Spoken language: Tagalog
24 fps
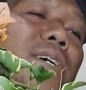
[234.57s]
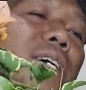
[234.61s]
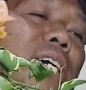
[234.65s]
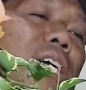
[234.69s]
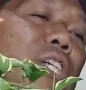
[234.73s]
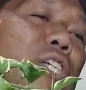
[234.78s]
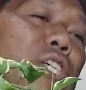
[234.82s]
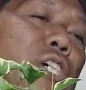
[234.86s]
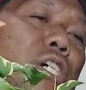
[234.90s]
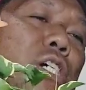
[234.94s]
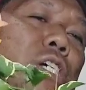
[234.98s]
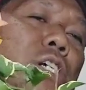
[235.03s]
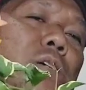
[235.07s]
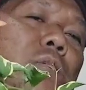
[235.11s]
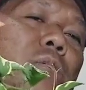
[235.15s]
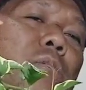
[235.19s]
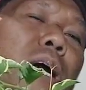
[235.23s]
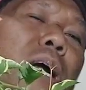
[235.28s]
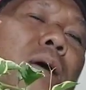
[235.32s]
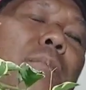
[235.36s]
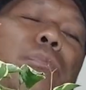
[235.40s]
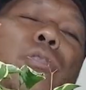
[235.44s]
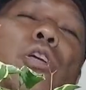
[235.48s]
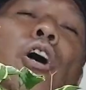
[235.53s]
Region.
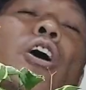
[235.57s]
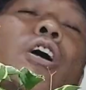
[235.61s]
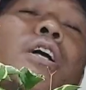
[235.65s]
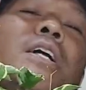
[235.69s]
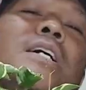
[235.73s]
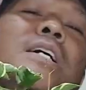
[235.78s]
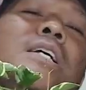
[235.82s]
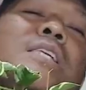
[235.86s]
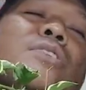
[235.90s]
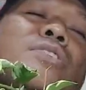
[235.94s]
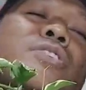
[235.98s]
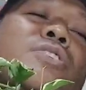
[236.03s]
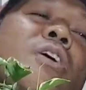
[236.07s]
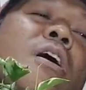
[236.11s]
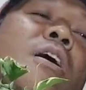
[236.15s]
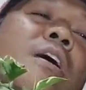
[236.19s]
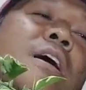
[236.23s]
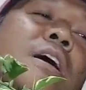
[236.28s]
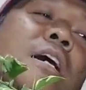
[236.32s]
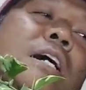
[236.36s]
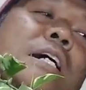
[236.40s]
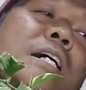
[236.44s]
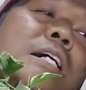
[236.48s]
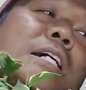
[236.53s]
From Northern
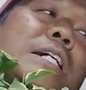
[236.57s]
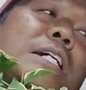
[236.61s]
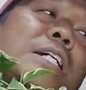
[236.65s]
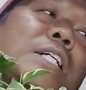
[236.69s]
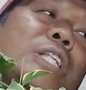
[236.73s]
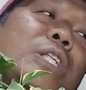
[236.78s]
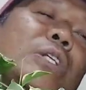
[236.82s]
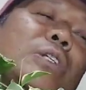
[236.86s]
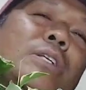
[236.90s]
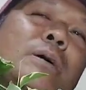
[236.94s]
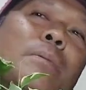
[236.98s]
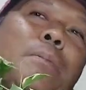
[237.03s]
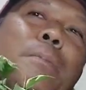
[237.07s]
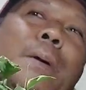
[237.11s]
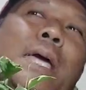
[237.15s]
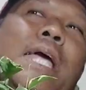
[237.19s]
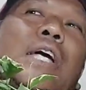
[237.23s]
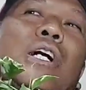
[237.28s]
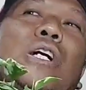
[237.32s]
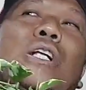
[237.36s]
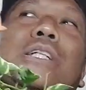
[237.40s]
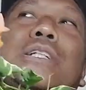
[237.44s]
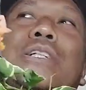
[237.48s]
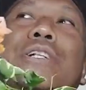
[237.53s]
Luzon to the
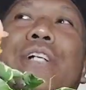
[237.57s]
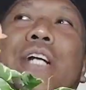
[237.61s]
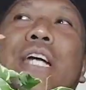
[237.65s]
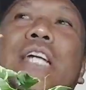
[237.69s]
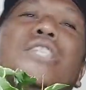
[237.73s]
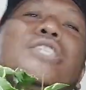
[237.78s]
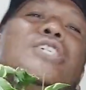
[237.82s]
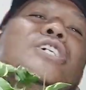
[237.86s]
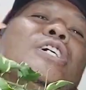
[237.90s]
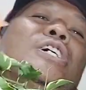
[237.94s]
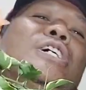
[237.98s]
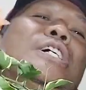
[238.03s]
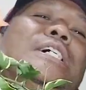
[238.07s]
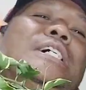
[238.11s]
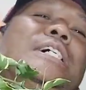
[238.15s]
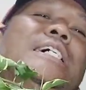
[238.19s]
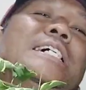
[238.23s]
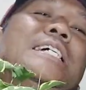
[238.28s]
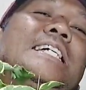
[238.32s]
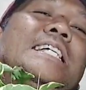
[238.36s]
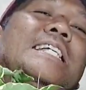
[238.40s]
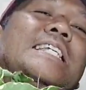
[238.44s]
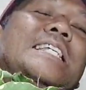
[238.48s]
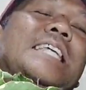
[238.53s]
Bicol
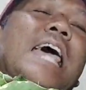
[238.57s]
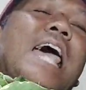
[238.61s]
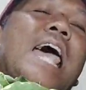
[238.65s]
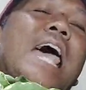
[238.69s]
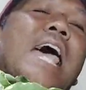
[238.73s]
Regions.